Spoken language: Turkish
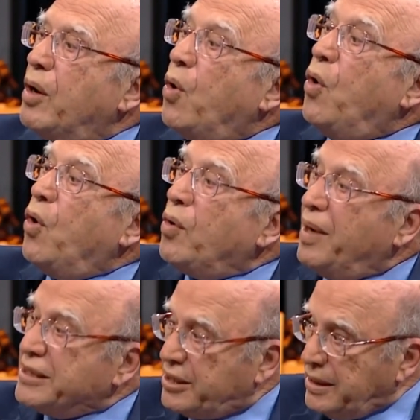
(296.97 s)
o
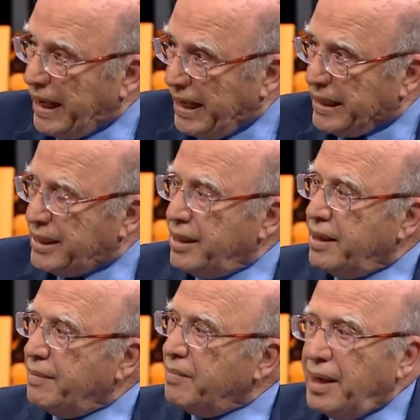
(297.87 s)
olmasın
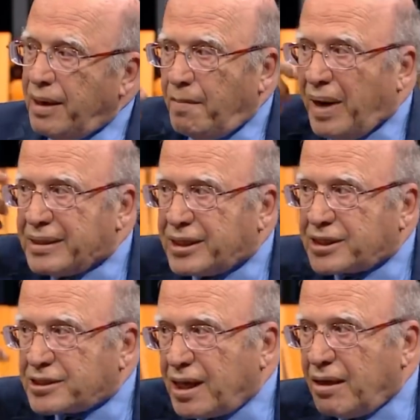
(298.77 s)
gerektiğini
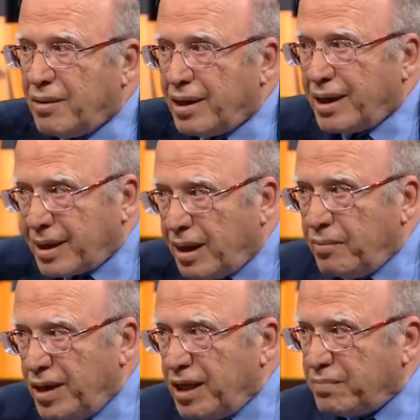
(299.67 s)
mantıksal olarak
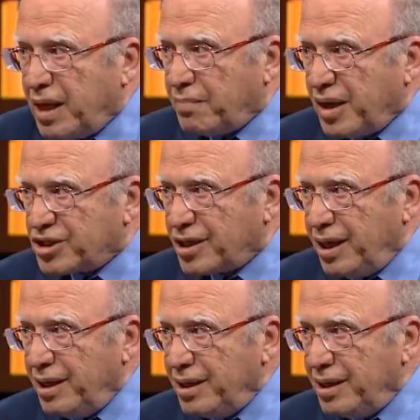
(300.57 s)
kabul etmek başka.